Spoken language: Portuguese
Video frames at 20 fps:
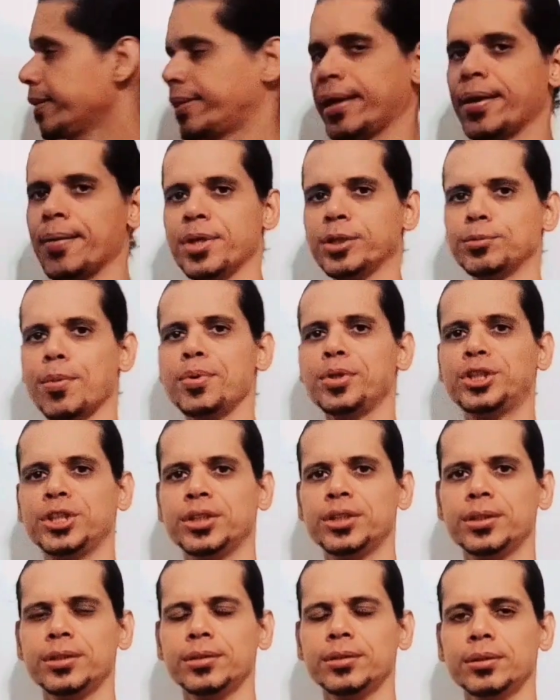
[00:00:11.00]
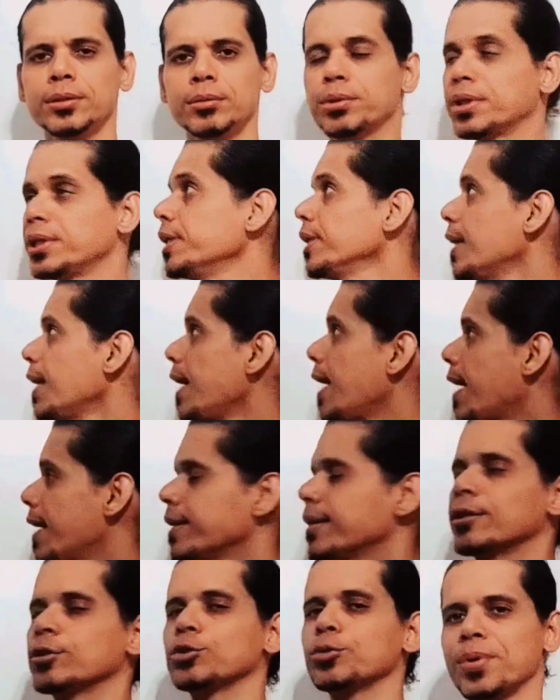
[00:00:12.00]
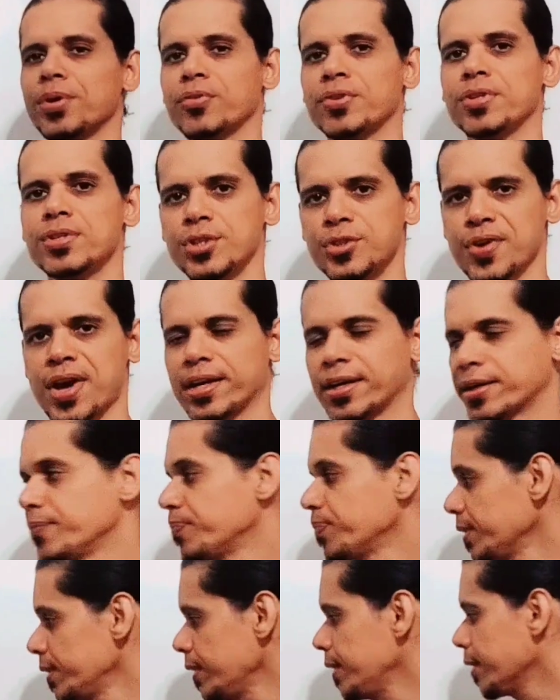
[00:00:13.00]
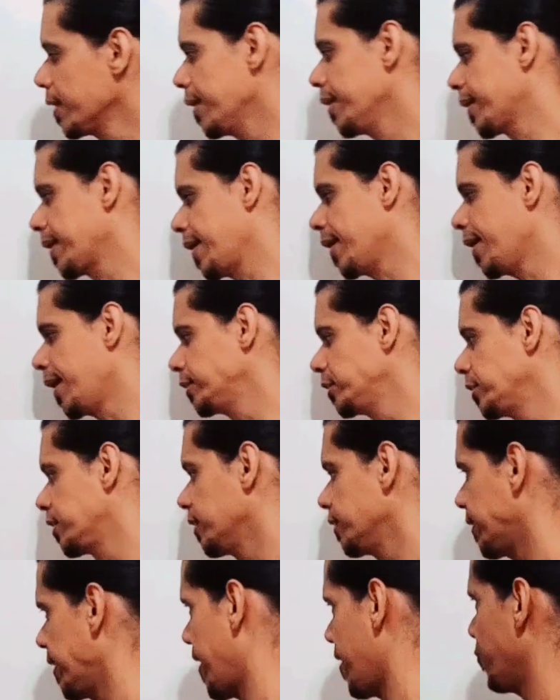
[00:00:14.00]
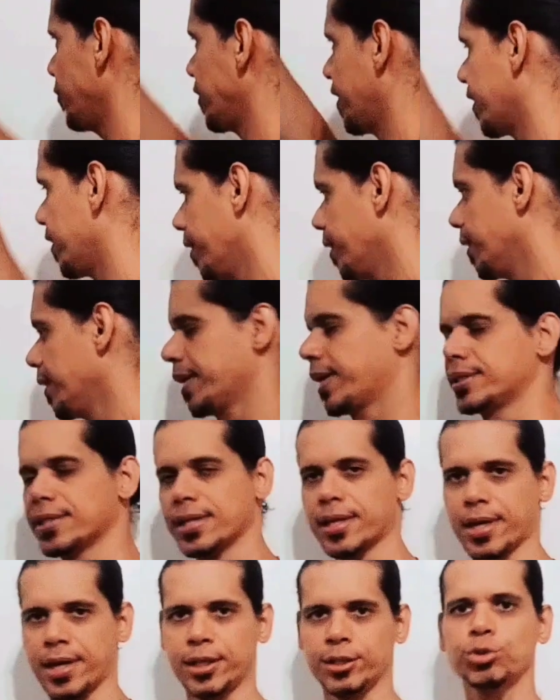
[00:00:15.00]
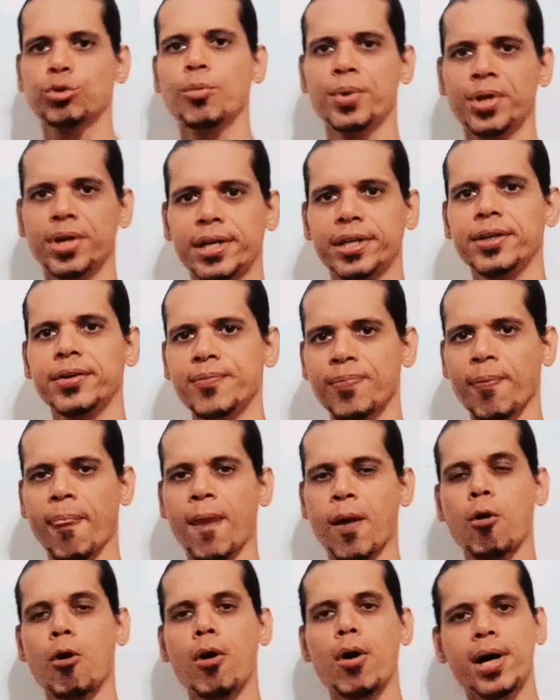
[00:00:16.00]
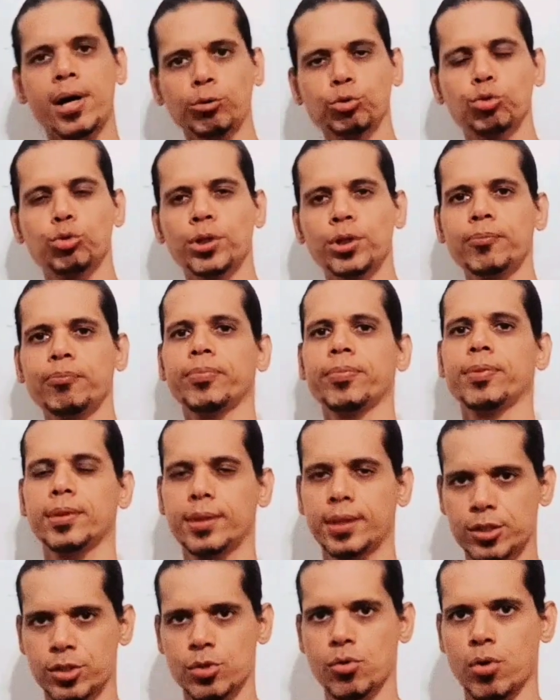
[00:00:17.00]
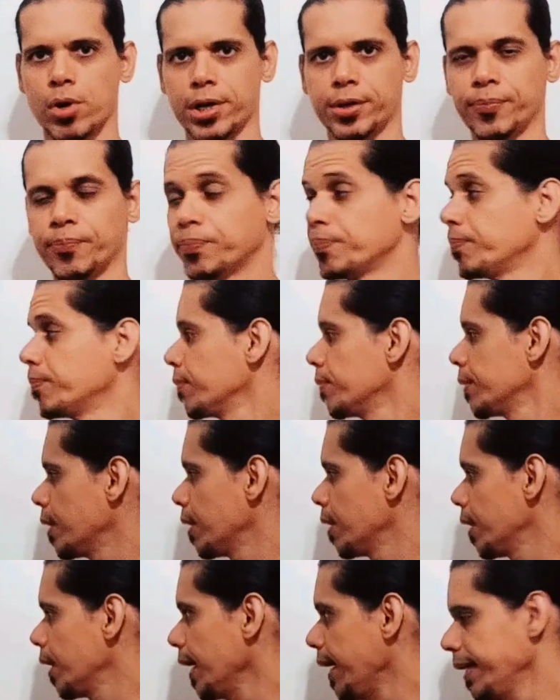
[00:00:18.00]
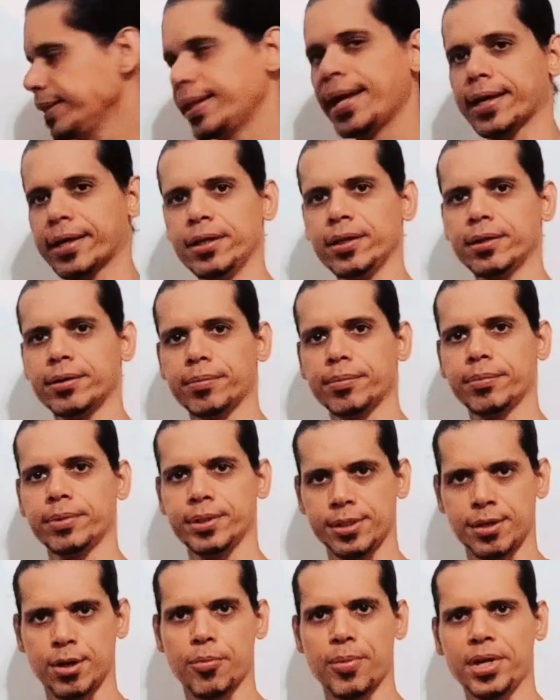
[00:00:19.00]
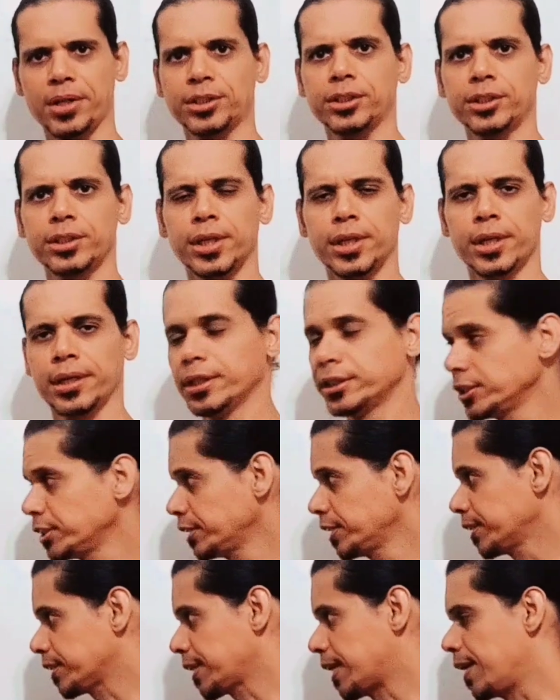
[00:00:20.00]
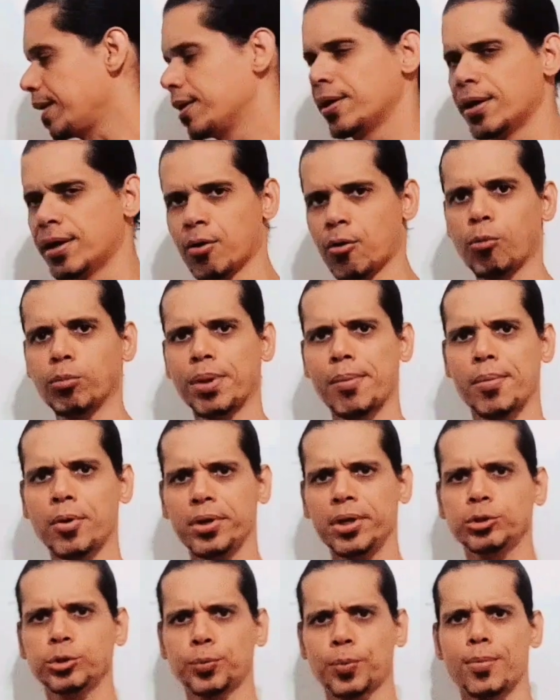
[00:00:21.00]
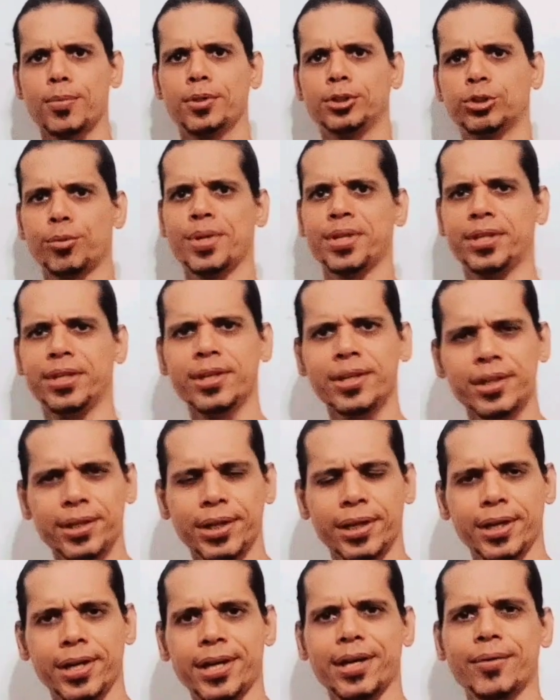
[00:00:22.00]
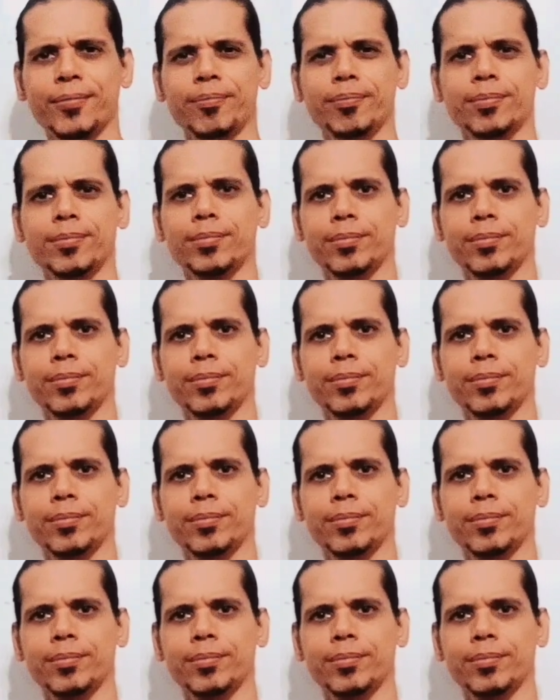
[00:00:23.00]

tem a mesma medida do que a área da superfície esférica, e ele quer é a distância ft, quer dizer, ele quer é descobrir ali qual é a altura desse cone. A ideia aqui, inicialmente, é a gente tentar, como na maioria dos problemas de geometria, é